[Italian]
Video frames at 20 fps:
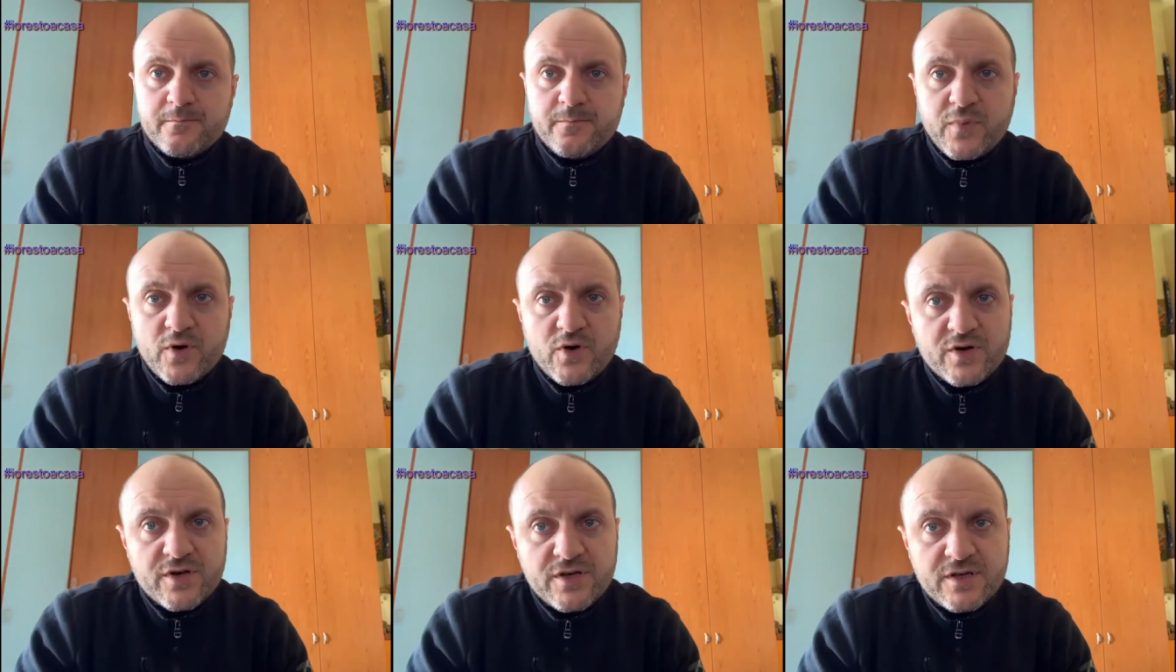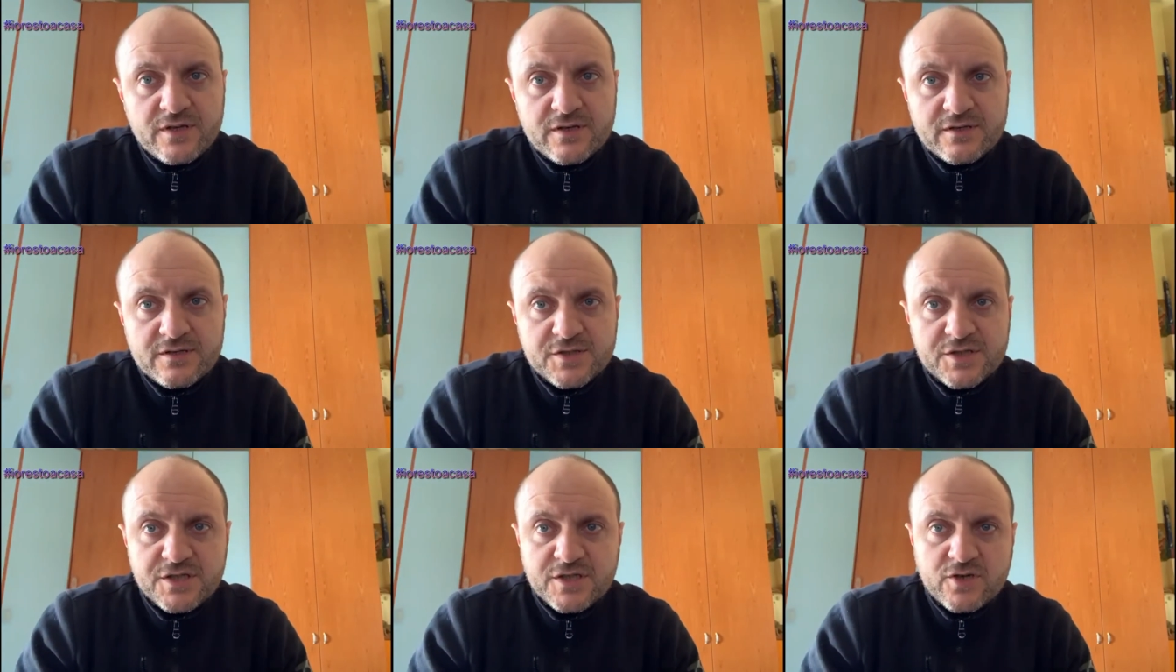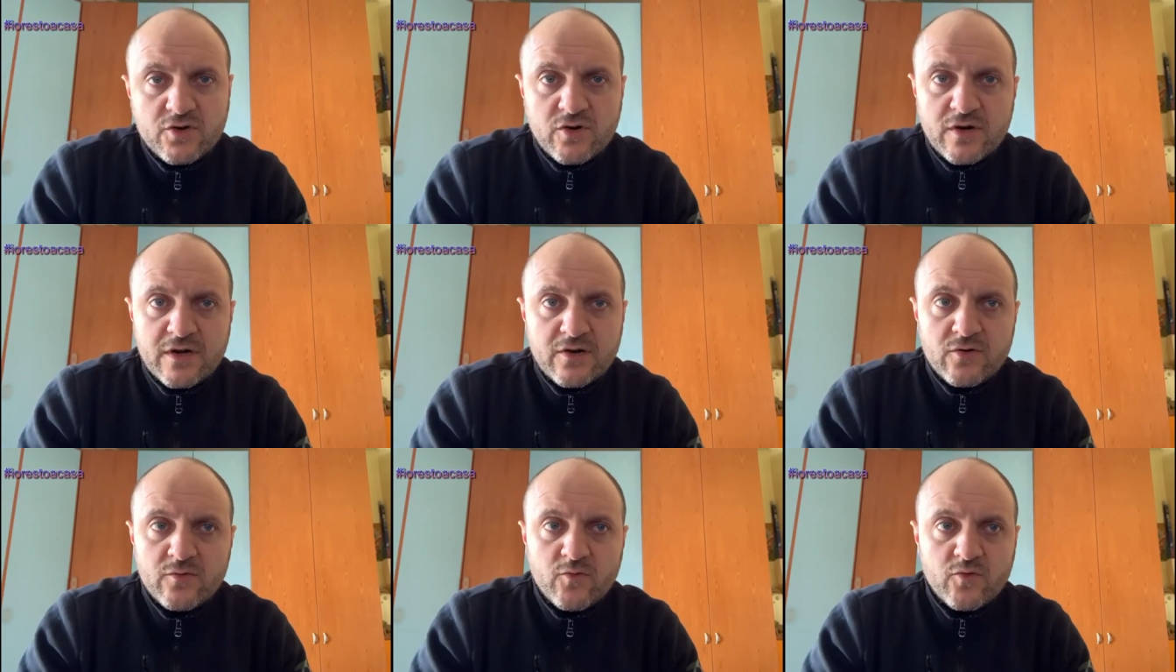Poi
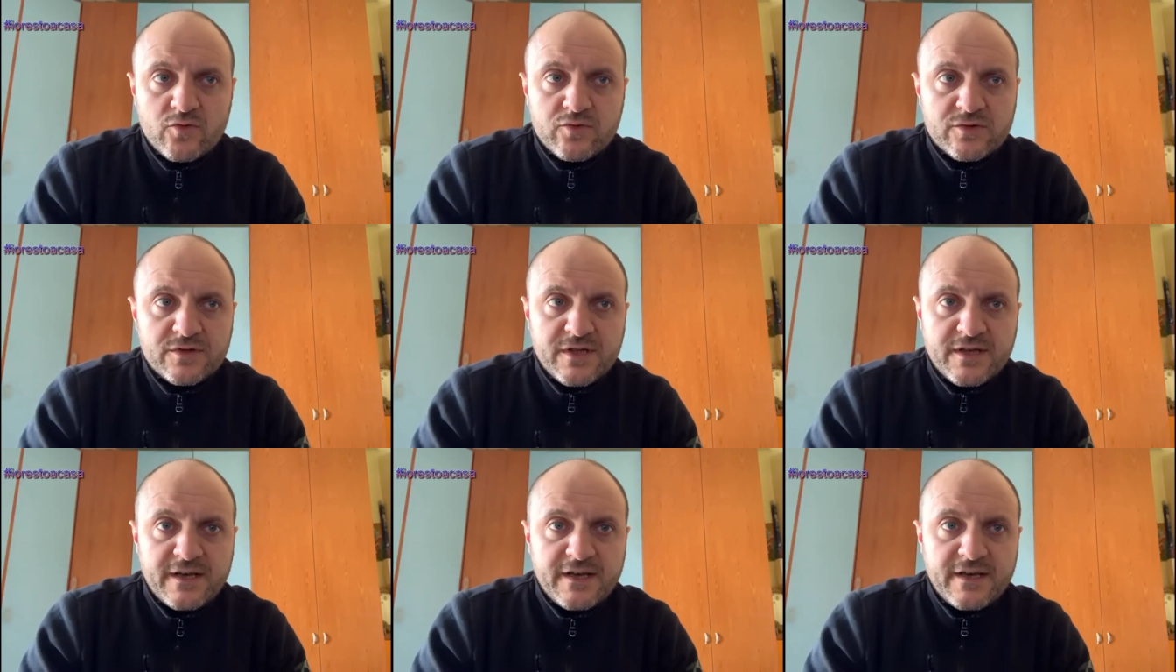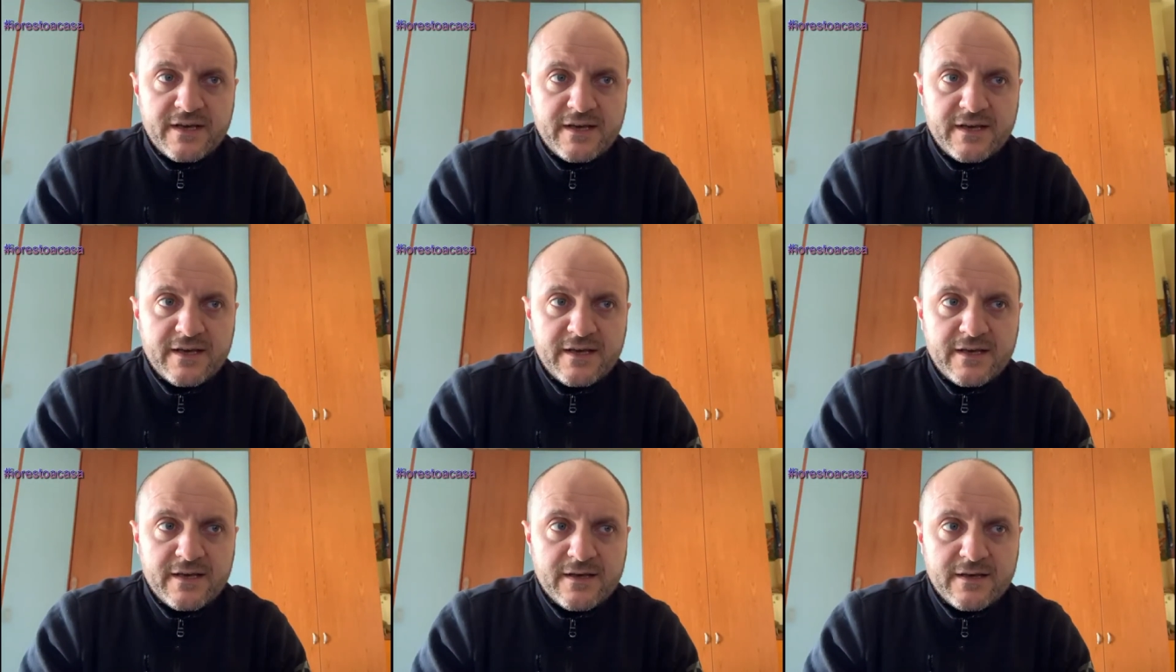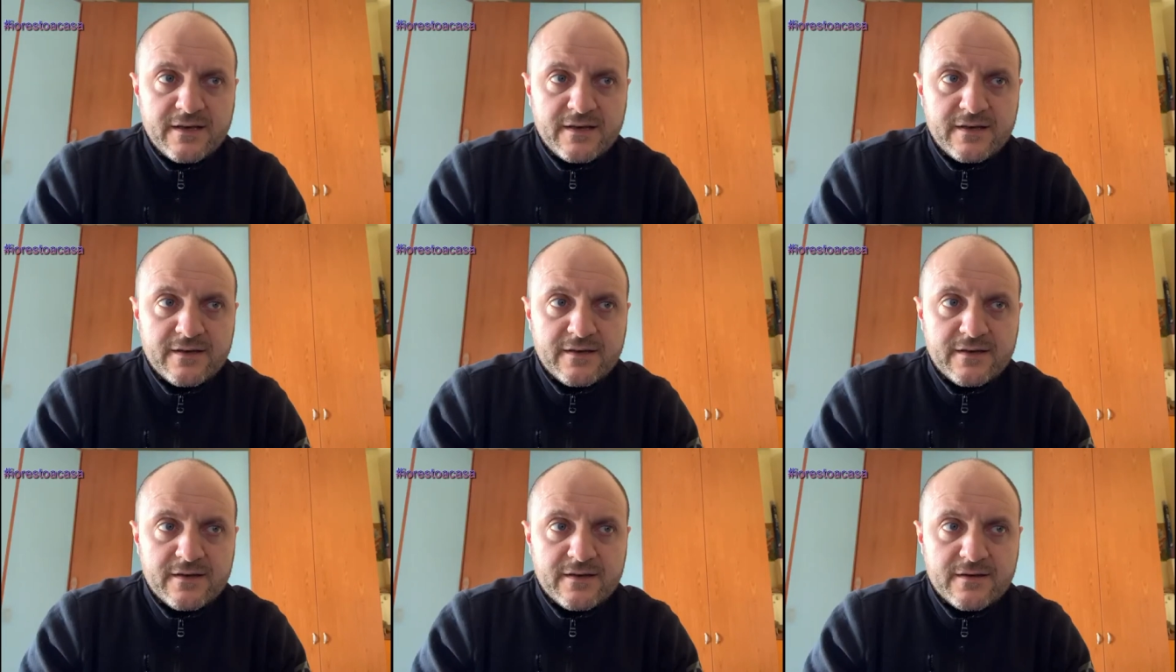circolano
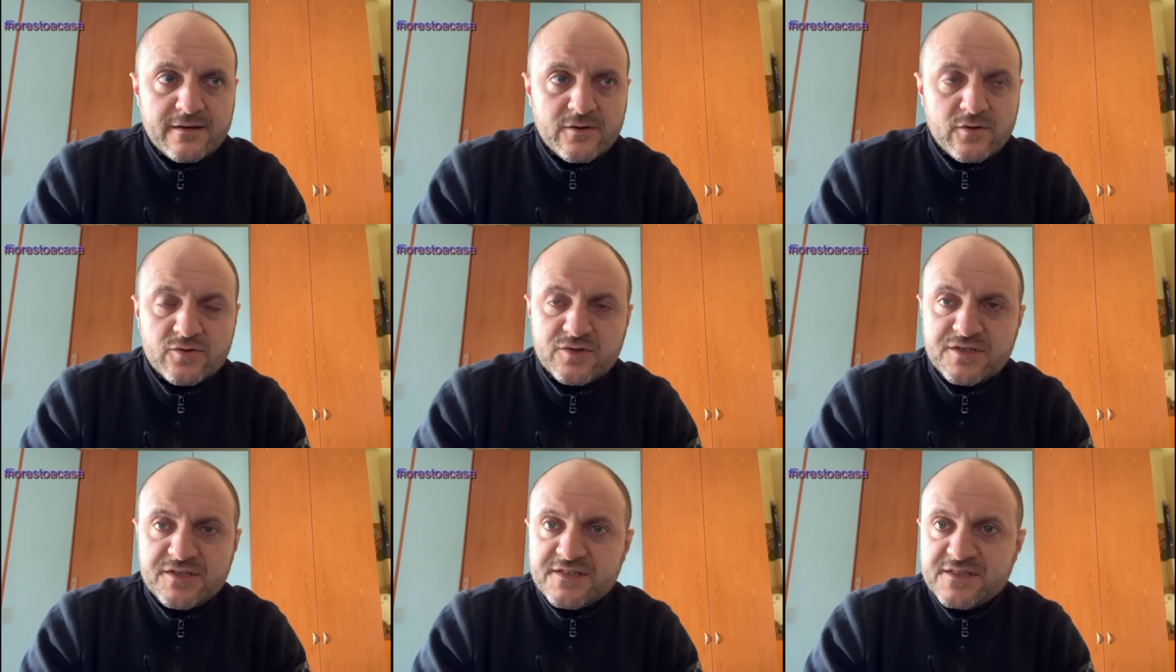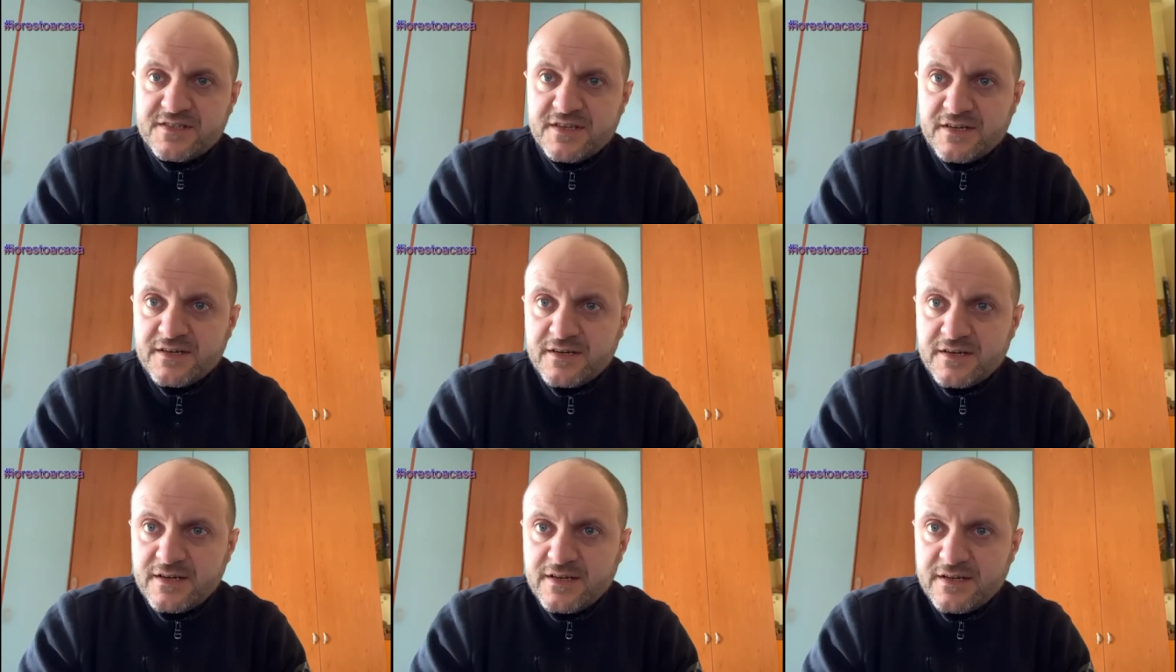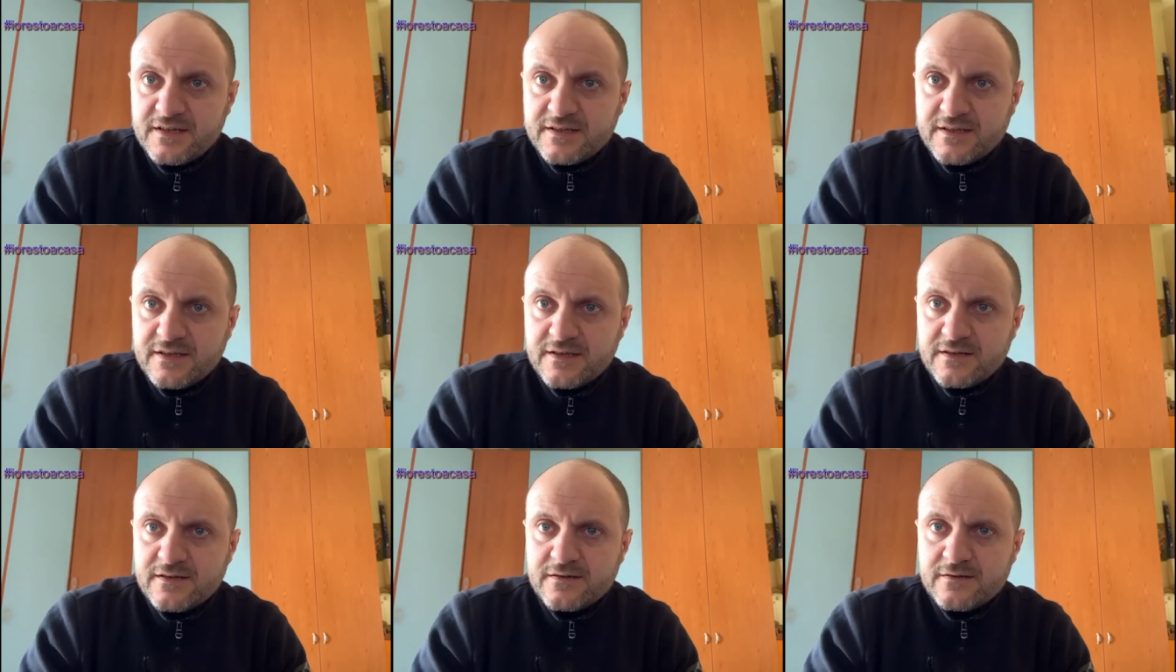molte notizie in
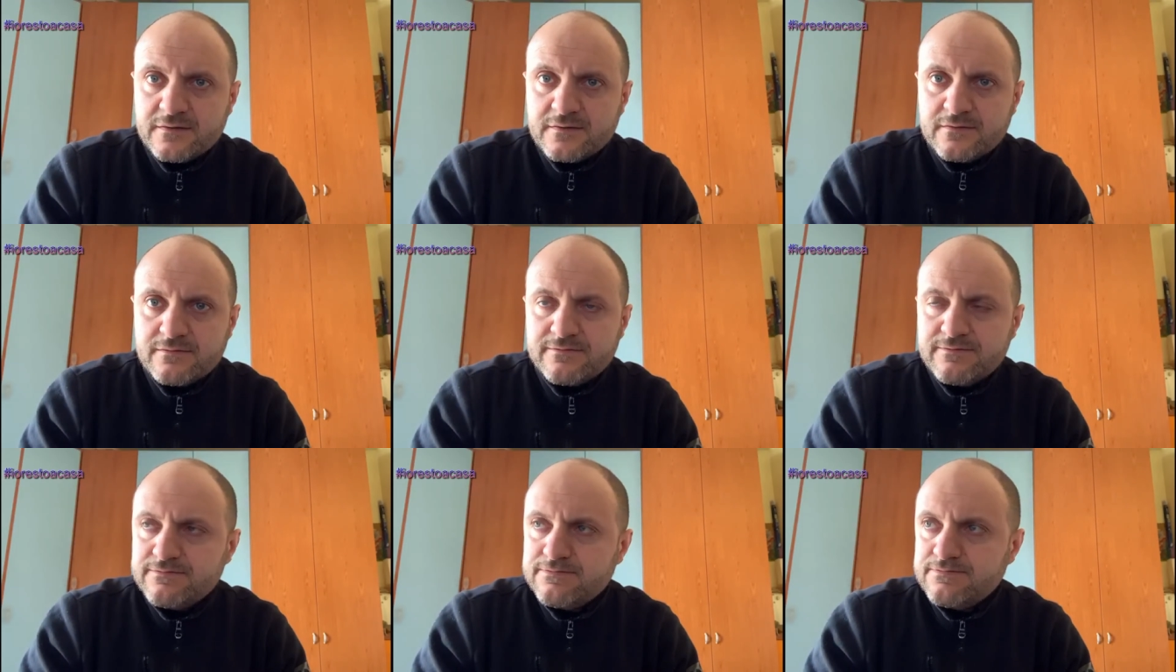rete,